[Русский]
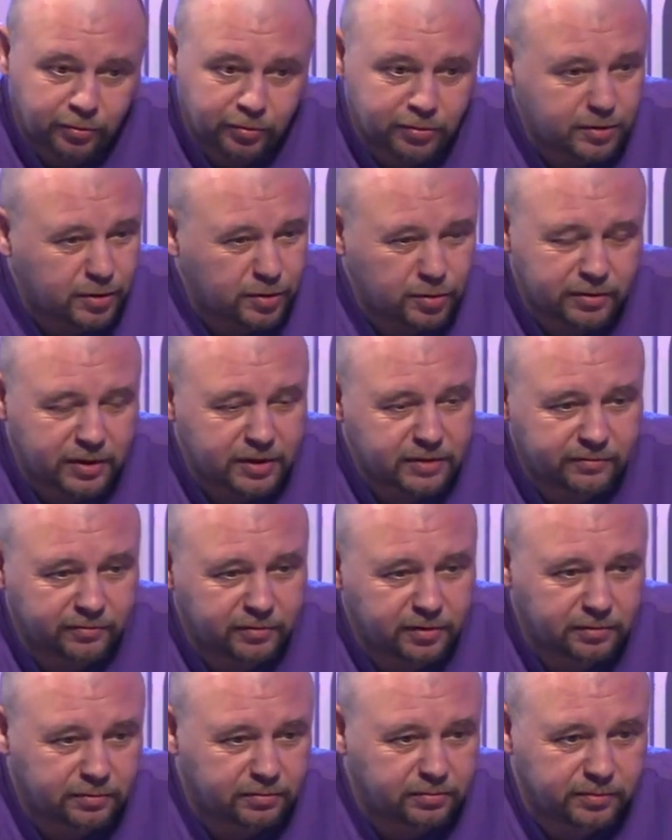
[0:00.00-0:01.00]
То есть
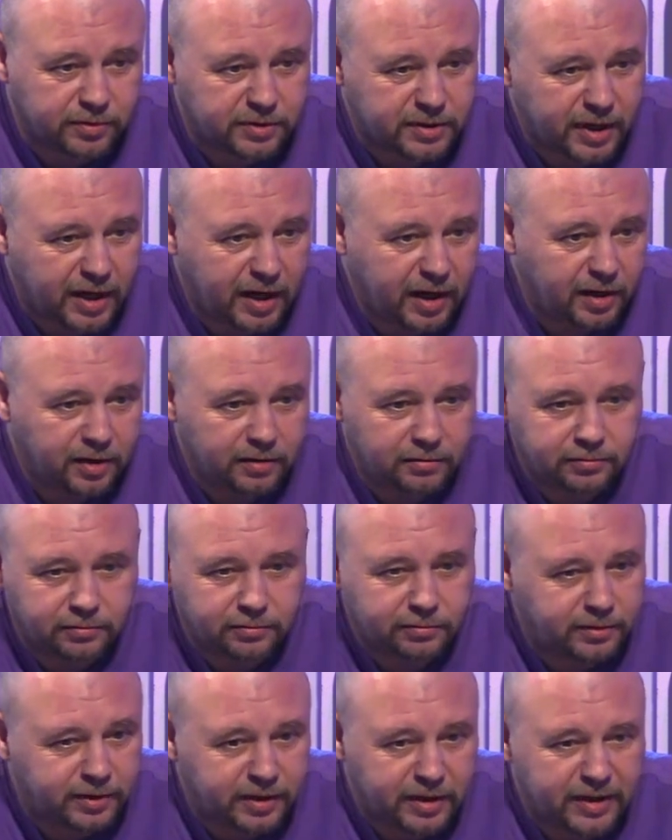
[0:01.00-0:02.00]
государство Израиль
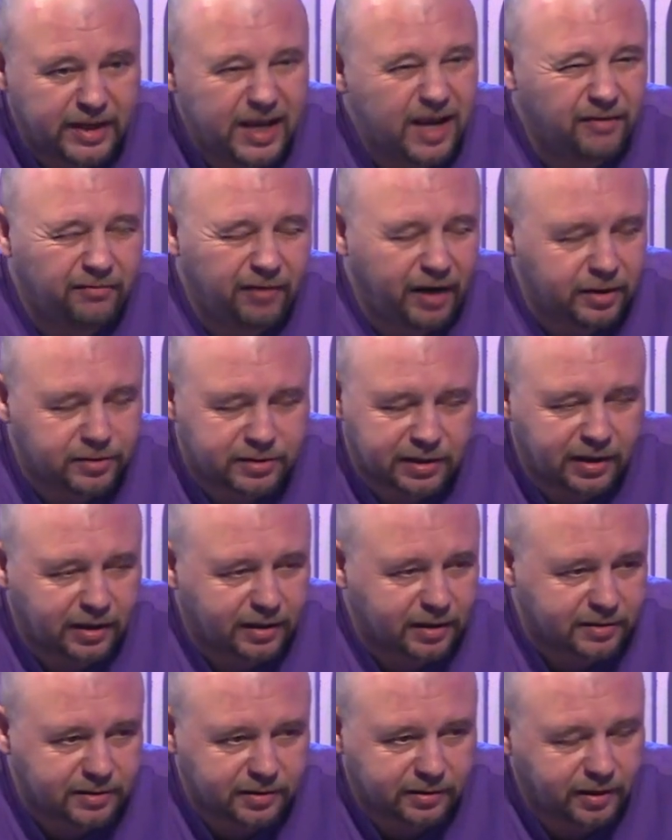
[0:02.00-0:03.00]
не является для
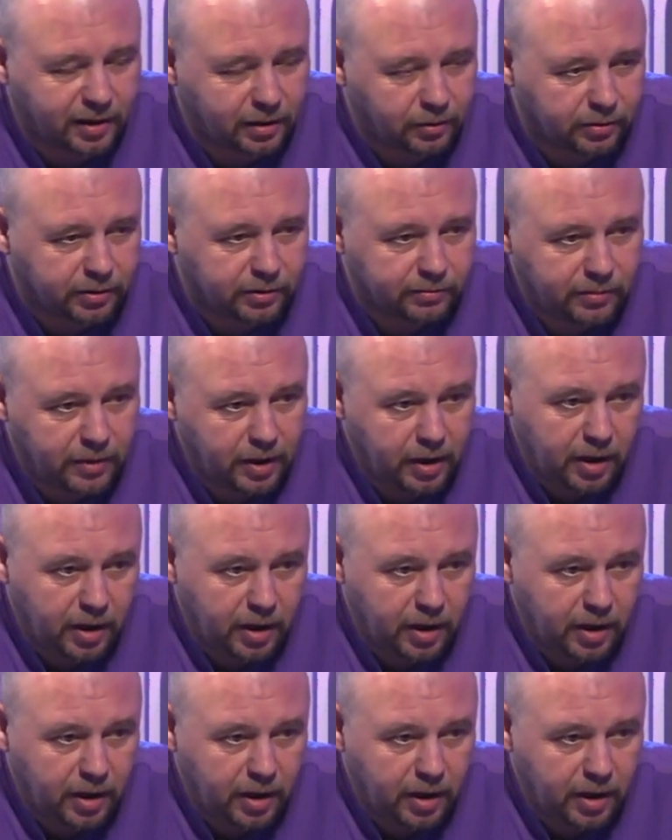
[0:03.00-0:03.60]
нас эталоном.